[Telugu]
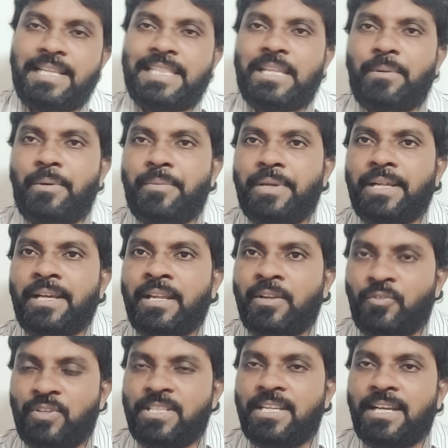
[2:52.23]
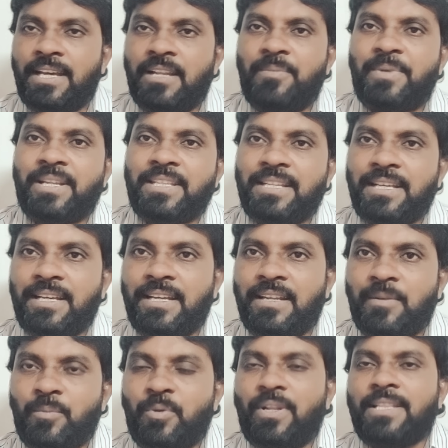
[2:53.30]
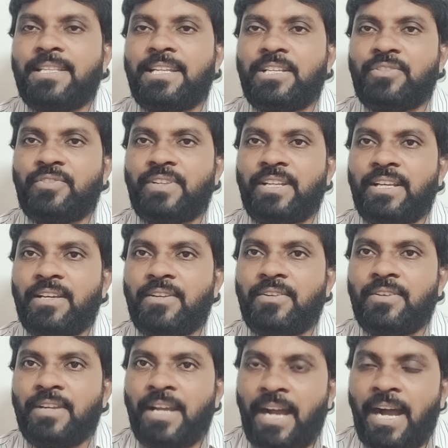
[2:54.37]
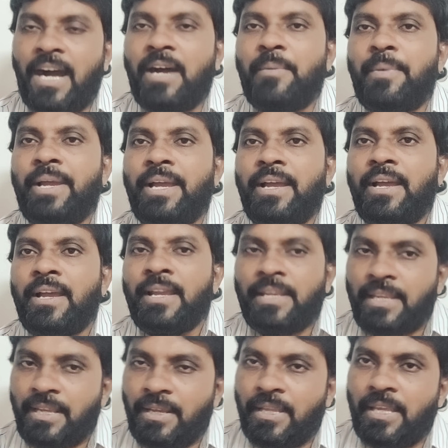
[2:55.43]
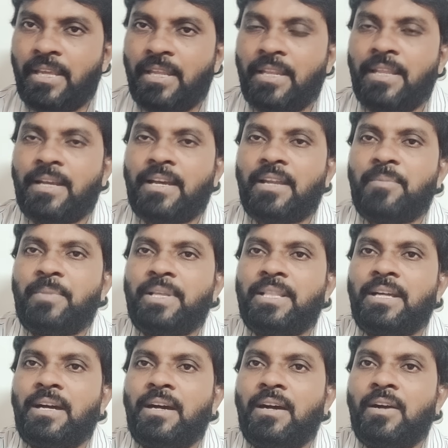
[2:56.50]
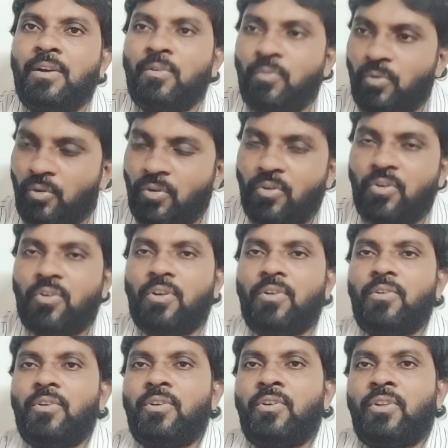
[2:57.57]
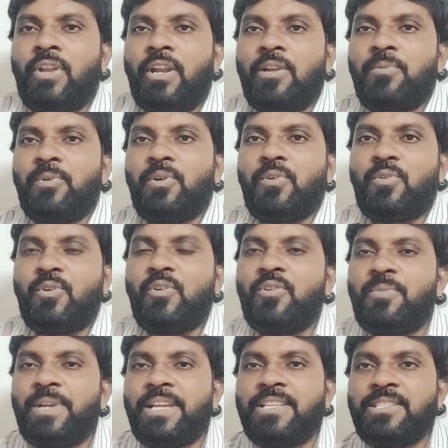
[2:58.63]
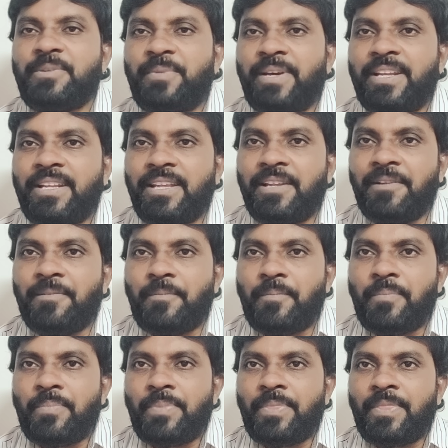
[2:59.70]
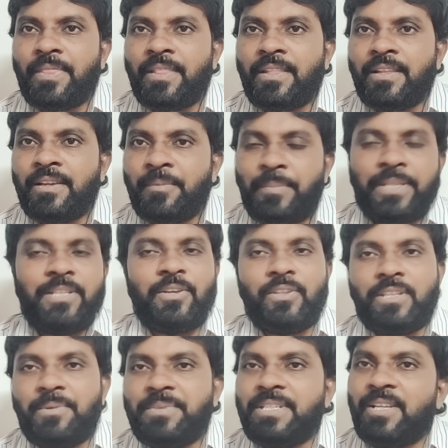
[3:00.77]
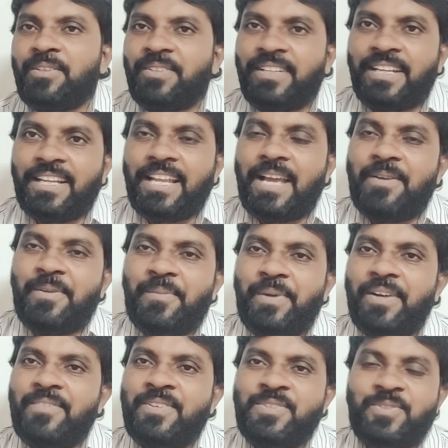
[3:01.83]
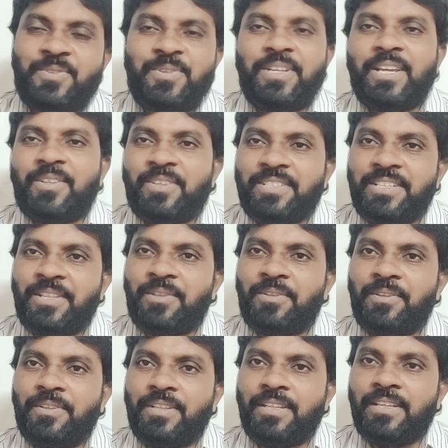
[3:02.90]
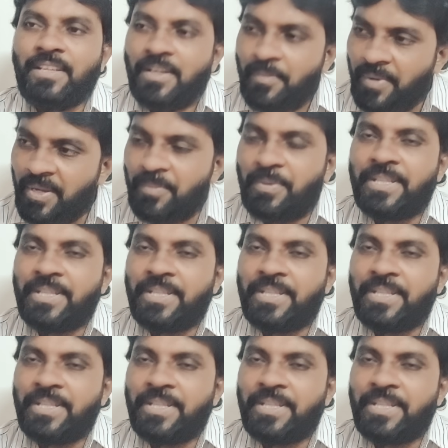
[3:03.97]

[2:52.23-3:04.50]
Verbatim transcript: చంద్రబాబు నాయుడు గారు వదిన గారా మరదలు గారా పురంధరేశ్వరి గారు ఆమె ఈ ఈ లిక్కర్ మీద ఓ నడుముకు కొంగు బిగించి మరి పెద్ద యుద్ధం చేస్తున్నట్లే ఆమె భావించుకుంటూ ఏదో చేస్తుంది మరి